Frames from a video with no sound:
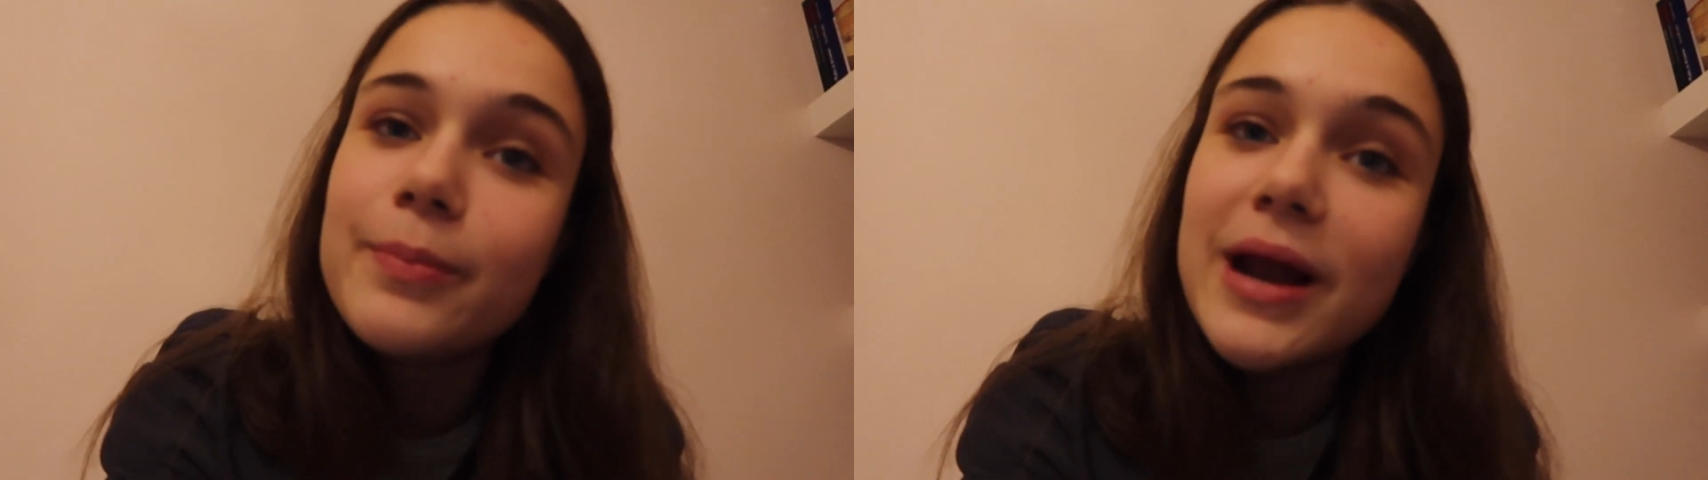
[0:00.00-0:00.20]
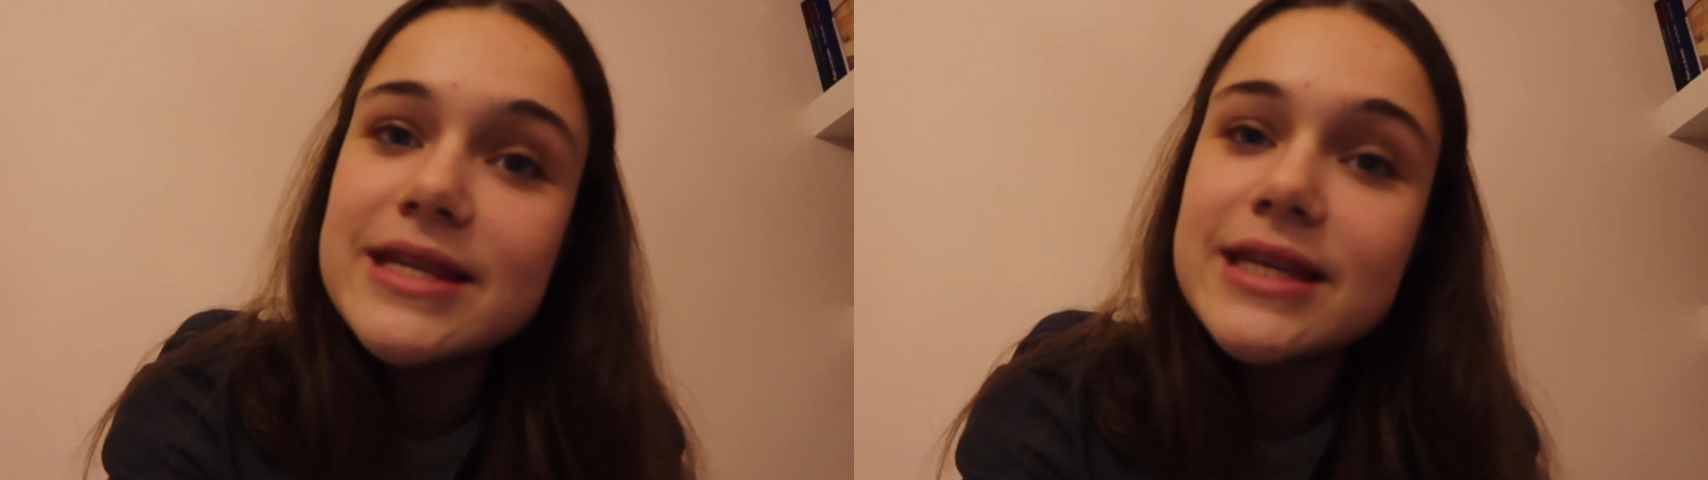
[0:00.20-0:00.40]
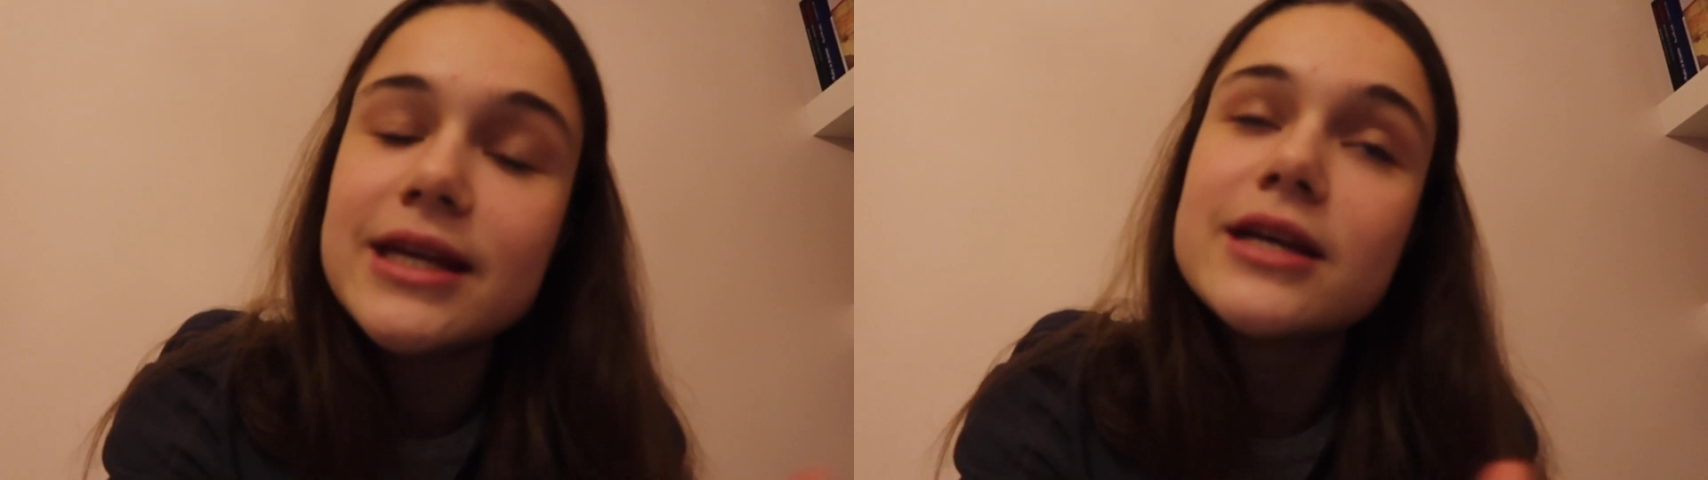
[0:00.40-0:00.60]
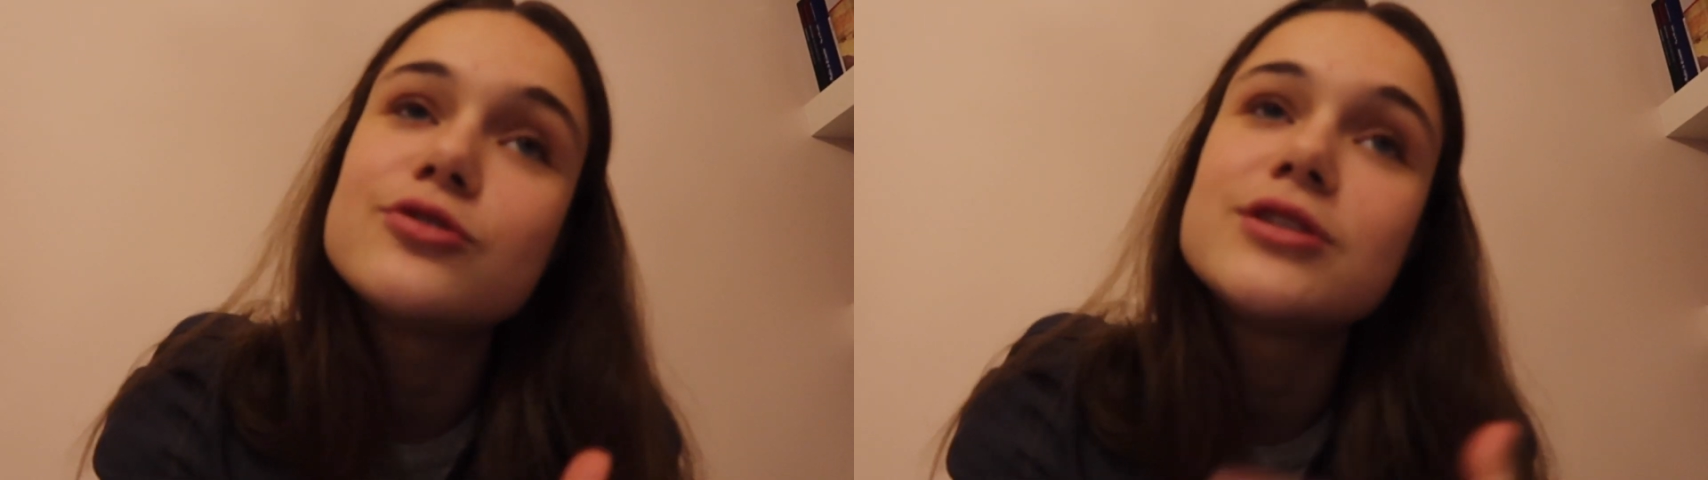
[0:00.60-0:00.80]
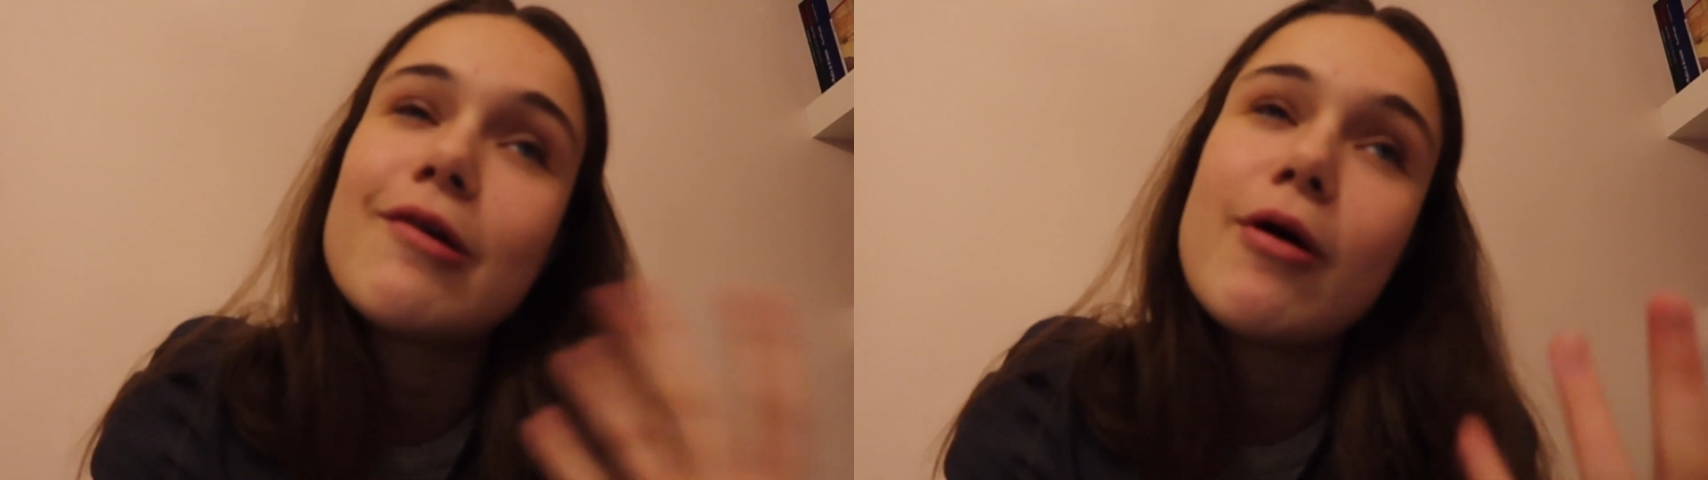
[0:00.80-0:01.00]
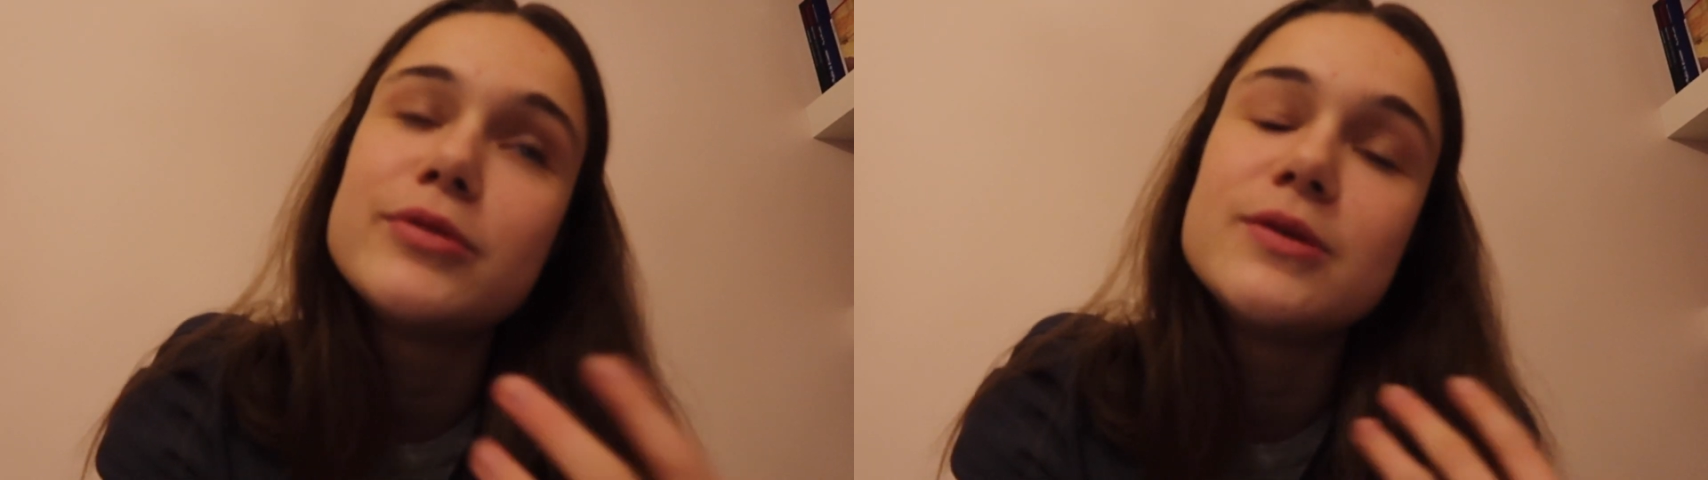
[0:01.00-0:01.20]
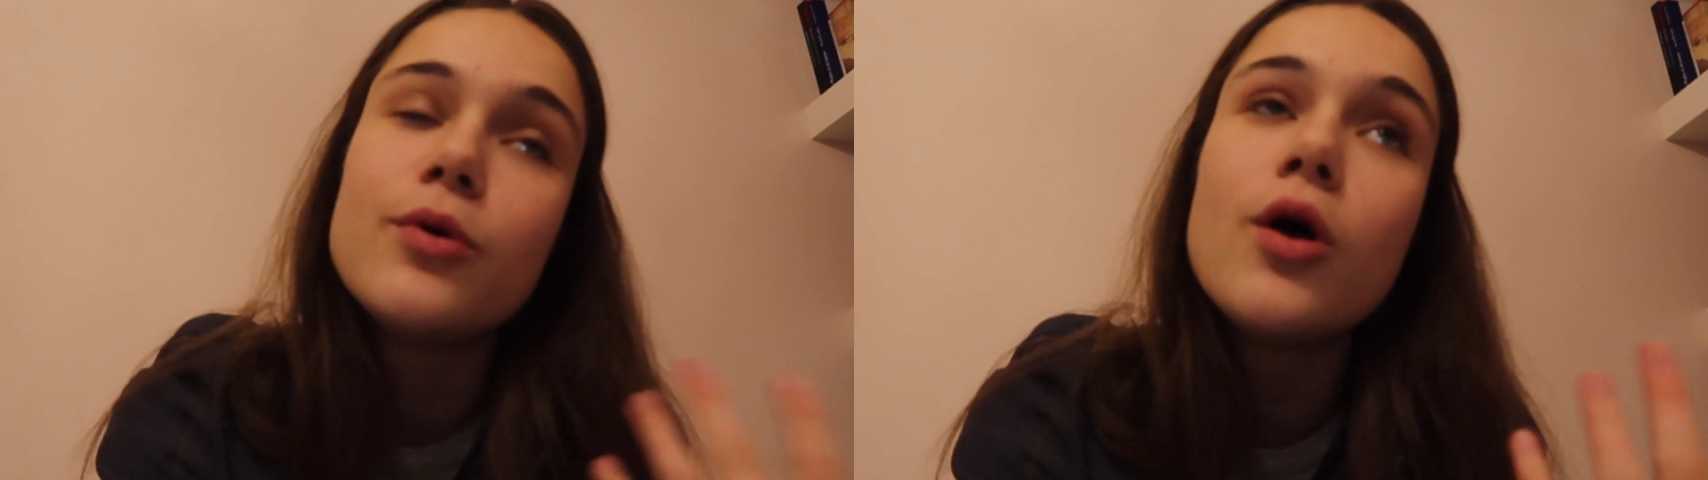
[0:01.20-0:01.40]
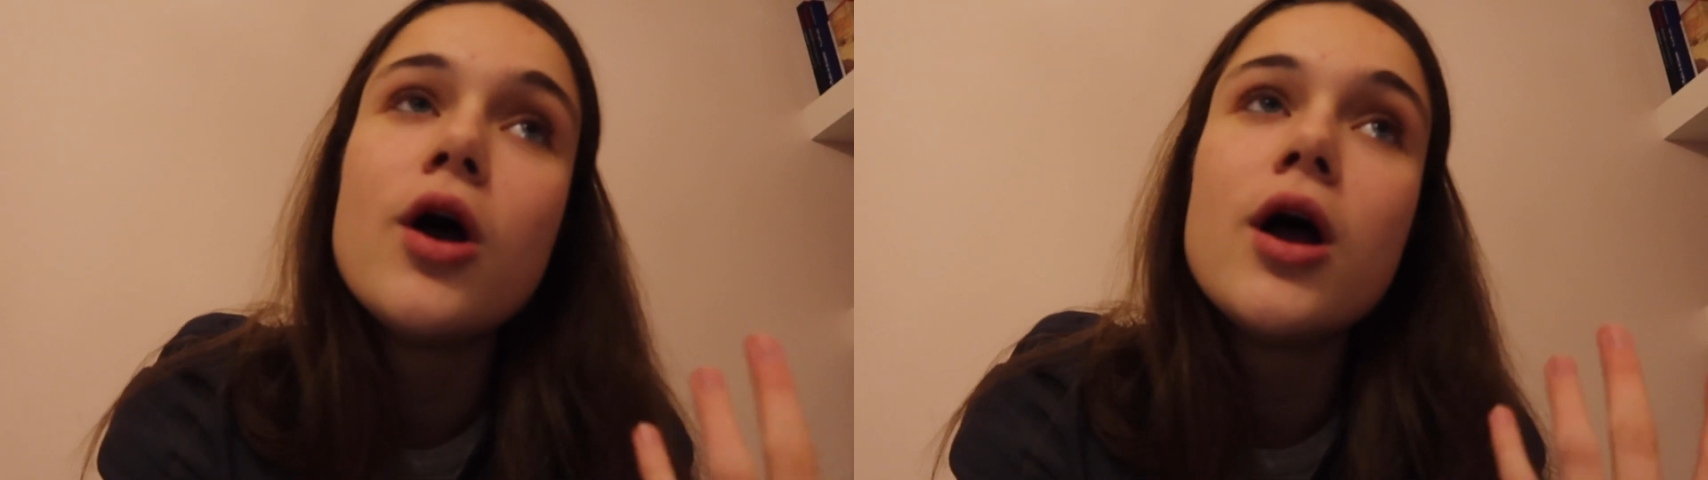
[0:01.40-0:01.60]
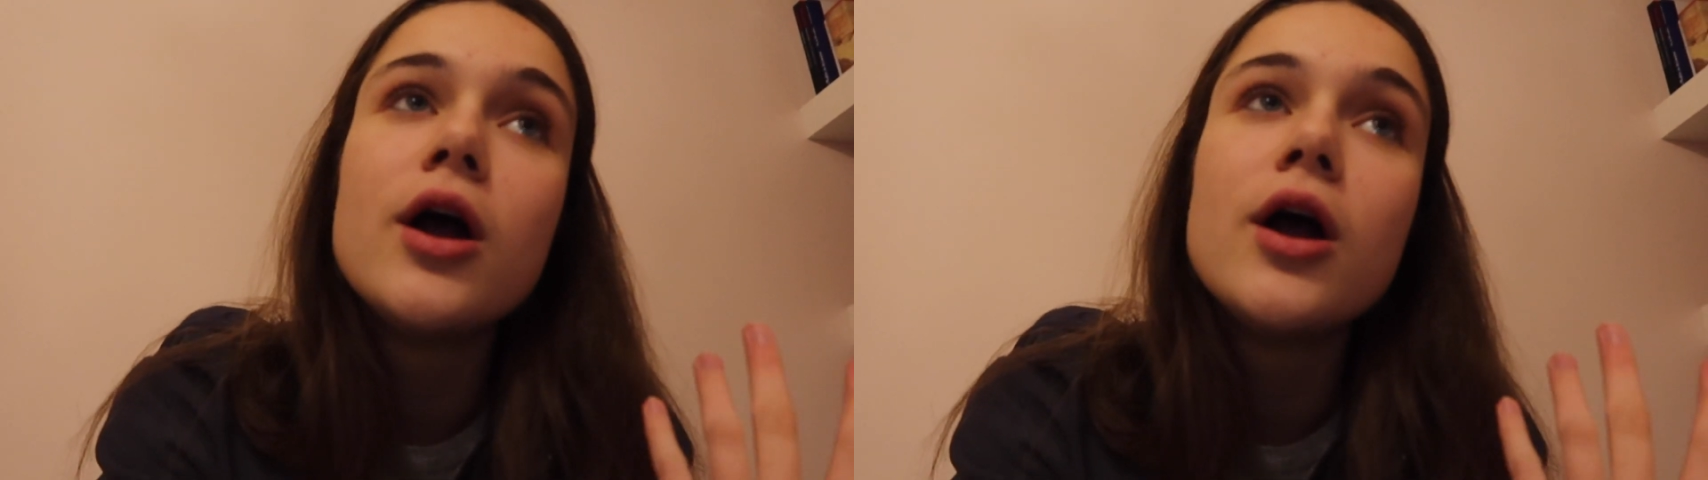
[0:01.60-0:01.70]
planning et je savais un petit peu